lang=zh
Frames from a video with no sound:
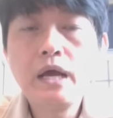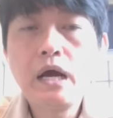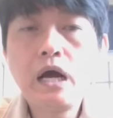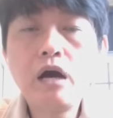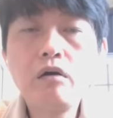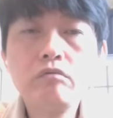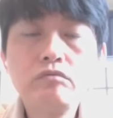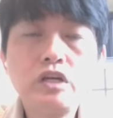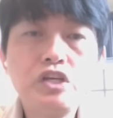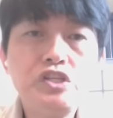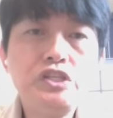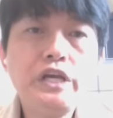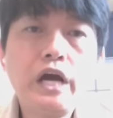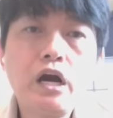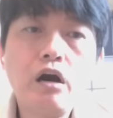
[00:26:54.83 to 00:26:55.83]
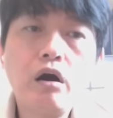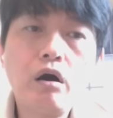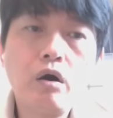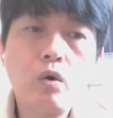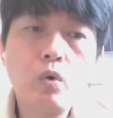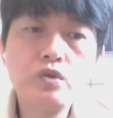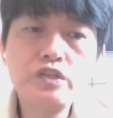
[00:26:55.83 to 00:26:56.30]
好，那一样哈、
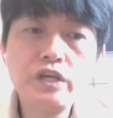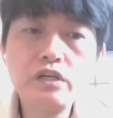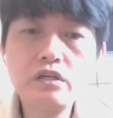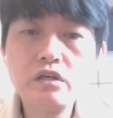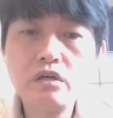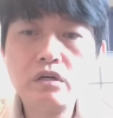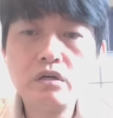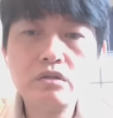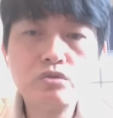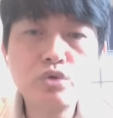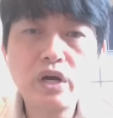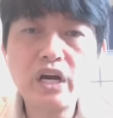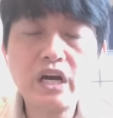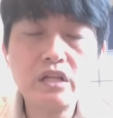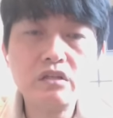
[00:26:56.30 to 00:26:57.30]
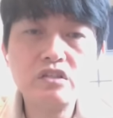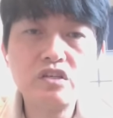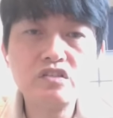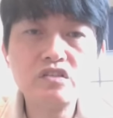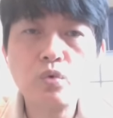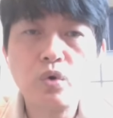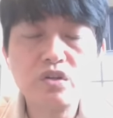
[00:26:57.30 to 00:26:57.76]
哦，我这个专案，
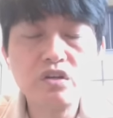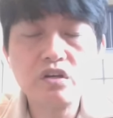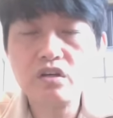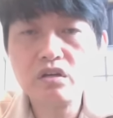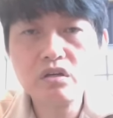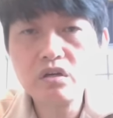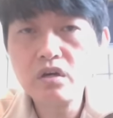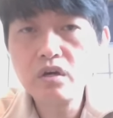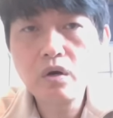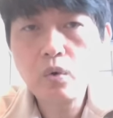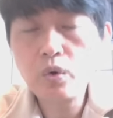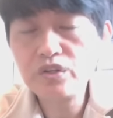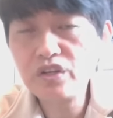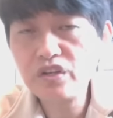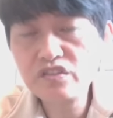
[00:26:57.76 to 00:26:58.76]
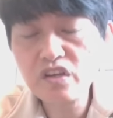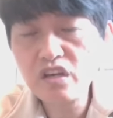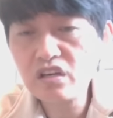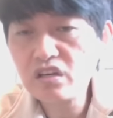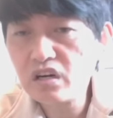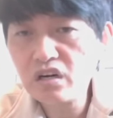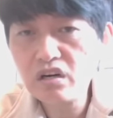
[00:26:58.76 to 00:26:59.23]
其实我的我的
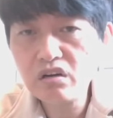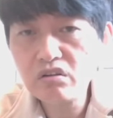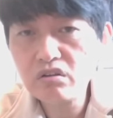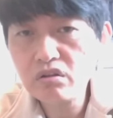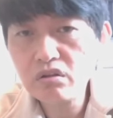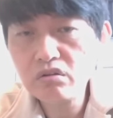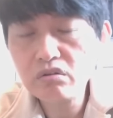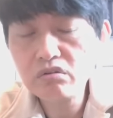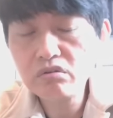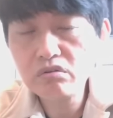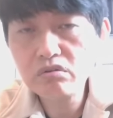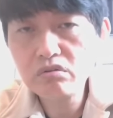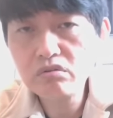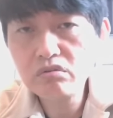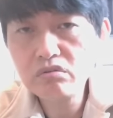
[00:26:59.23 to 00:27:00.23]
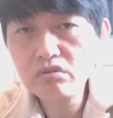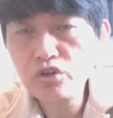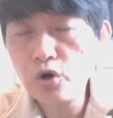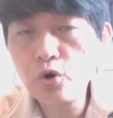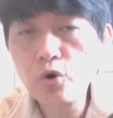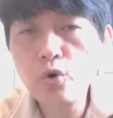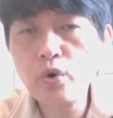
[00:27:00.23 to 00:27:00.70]
这个
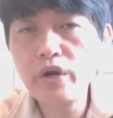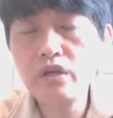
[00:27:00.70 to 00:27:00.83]
优